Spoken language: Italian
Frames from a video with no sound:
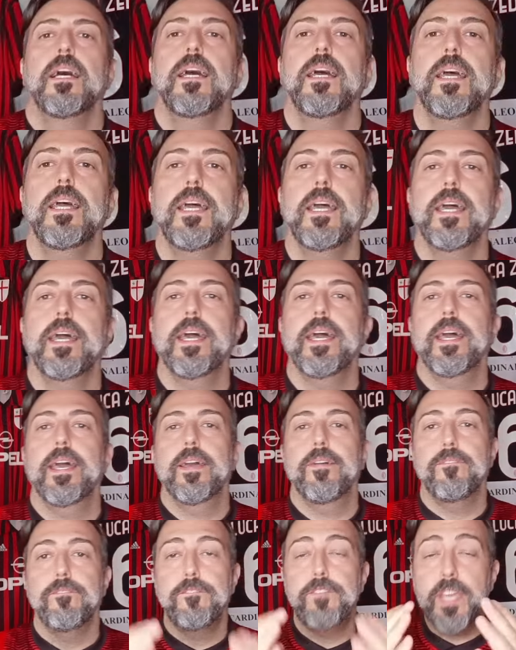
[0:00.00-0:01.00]

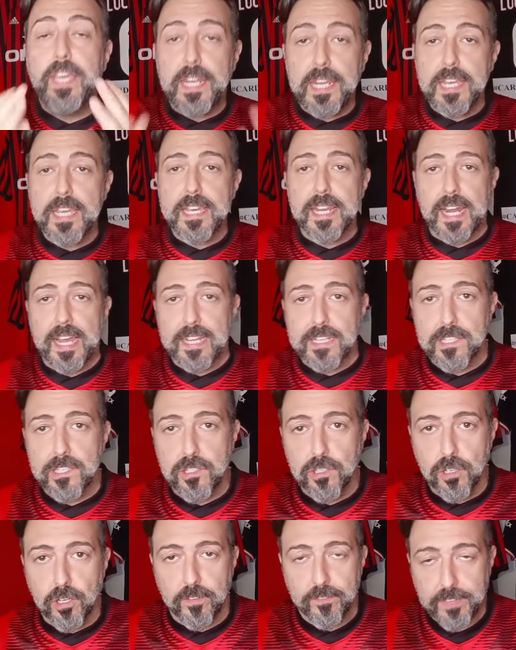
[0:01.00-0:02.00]
Eh, vi
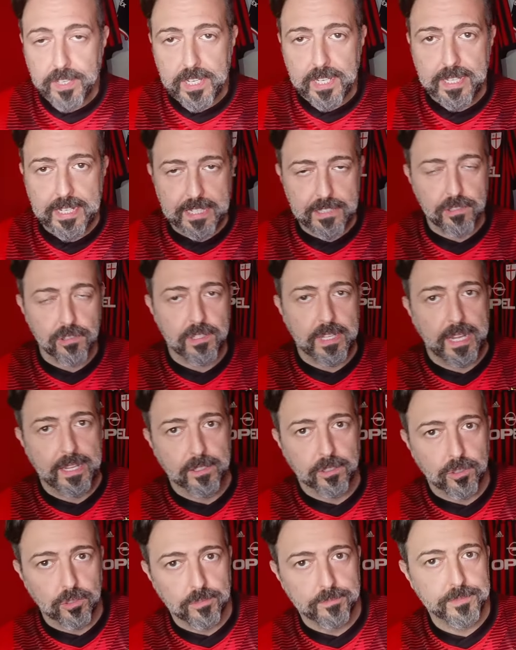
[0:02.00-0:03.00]
ringrazio, vi ringrazio
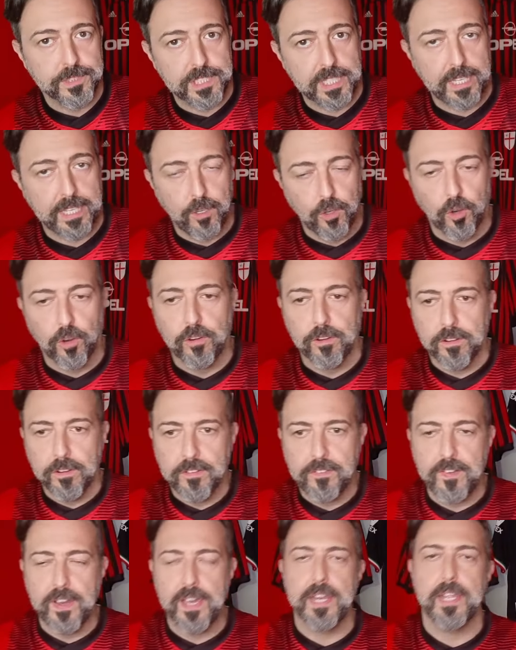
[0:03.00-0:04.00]
tanto se lo
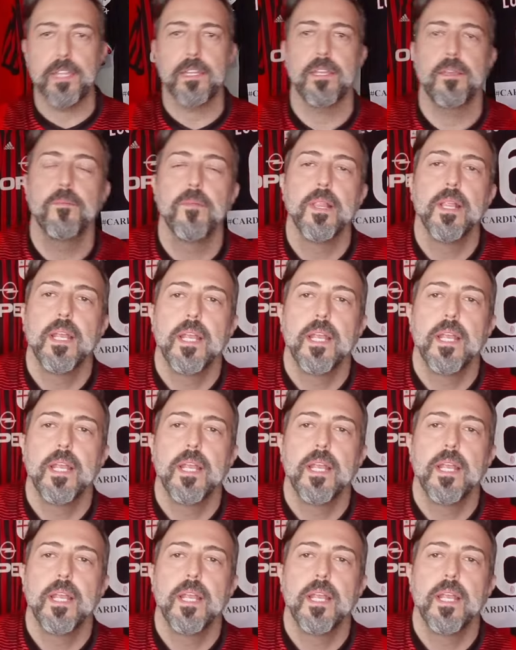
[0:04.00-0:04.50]
farete.